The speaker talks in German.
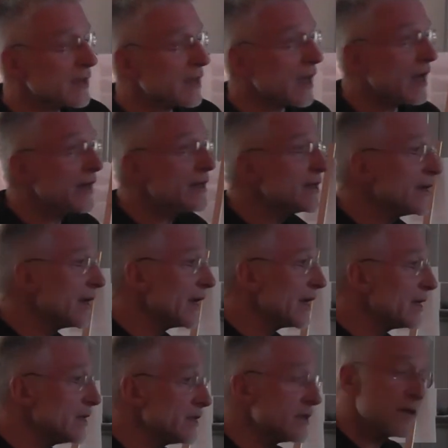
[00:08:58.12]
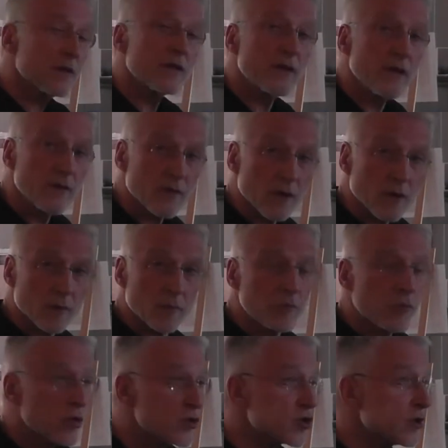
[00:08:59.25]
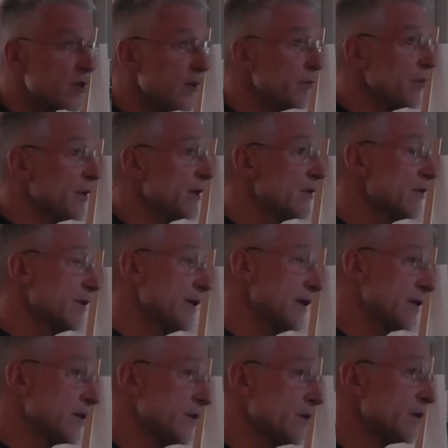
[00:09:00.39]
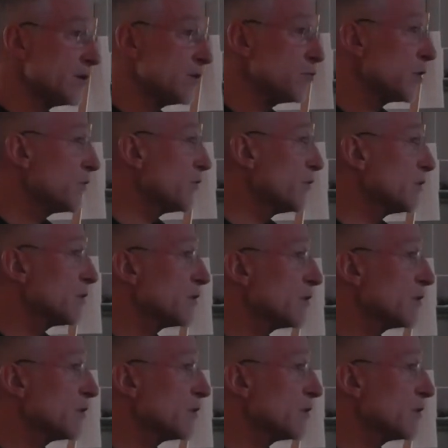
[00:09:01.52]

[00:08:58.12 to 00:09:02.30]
keine ähnlichen dieser Putzstempel in Kirchen. Man findet